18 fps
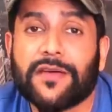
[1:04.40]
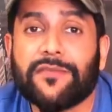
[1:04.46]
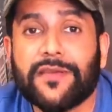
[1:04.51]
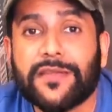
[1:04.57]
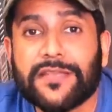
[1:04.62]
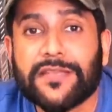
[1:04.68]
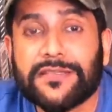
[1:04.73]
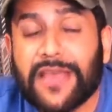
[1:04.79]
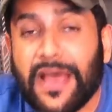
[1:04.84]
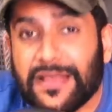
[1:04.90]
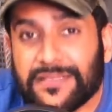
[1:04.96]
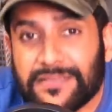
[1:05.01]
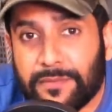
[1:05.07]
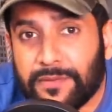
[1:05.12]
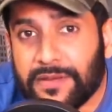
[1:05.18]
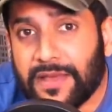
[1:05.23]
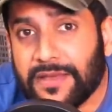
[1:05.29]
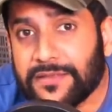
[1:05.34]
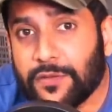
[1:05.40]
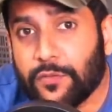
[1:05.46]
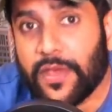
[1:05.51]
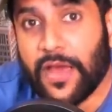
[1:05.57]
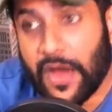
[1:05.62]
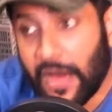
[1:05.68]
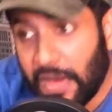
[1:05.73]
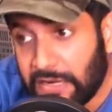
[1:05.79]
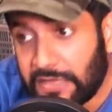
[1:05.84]
साफ है जैसे आसिम रियाज है
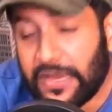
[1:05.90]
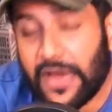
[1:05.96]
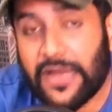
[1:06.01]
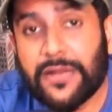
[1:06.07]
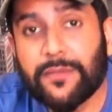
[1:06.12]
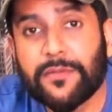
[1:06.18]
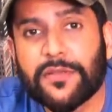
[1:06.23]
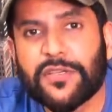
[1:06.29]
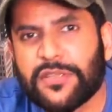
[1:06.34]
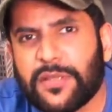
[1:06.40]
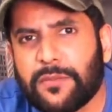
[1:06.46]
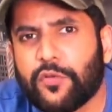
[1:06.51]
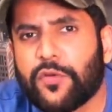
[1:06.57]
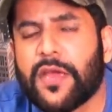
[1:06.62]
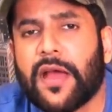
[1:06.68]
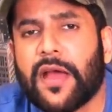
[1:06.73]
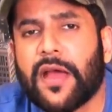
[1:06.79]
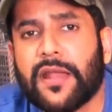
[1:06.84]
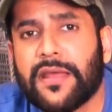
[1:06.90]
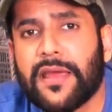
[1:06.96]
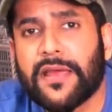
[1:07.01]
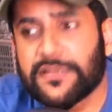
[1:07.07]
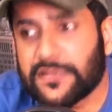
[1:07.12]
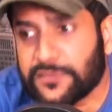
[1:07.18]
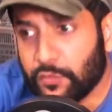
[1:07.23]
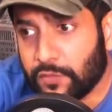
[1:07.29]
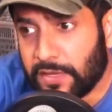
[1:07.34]
उनके हर गाने में जितने भी उनके गाने
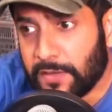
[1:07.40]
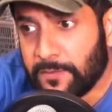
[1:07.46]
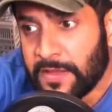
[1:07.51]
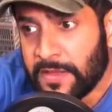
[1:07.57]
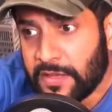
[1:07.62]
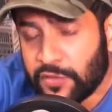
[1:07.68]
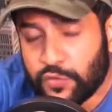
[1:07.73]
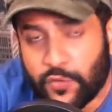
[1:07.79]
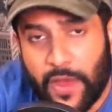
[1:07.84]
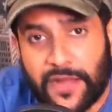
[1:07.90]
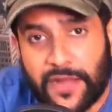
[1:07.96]
हैं जैसे उनकी जो